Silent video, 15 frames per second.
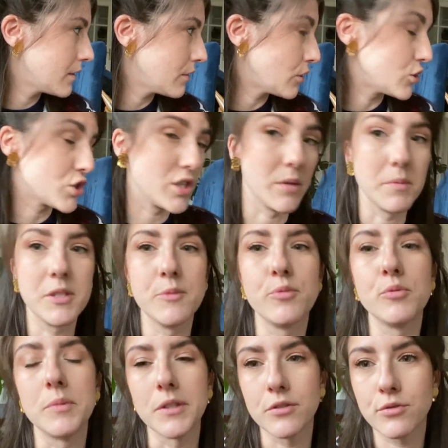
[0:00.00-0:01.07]
Quand je dis un petit
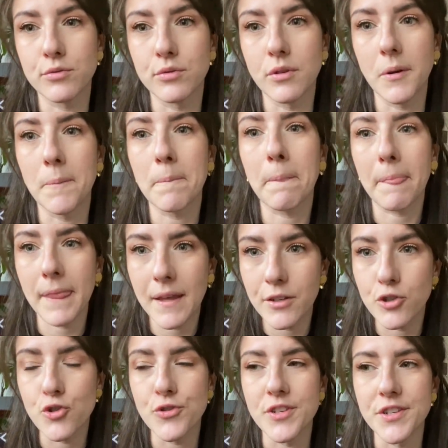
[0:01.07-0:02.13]
peu, bien sûr,
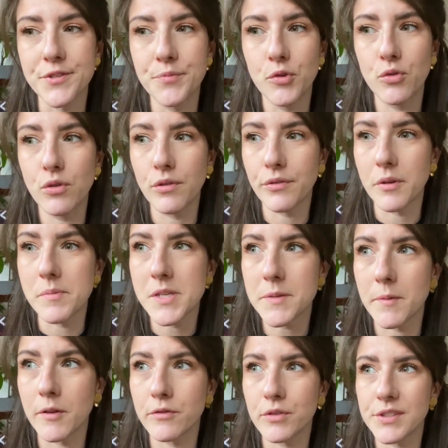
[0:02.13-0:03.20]
J'utilise beaucoup le
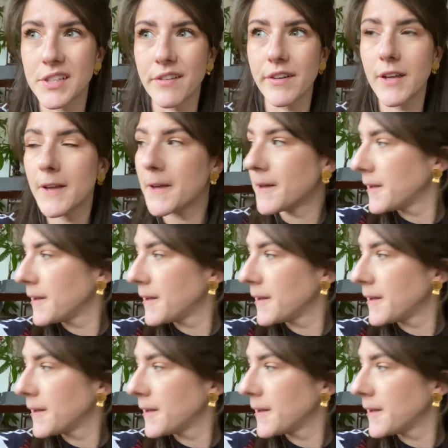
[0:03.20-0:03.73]
l'euphémisme, vous le savez.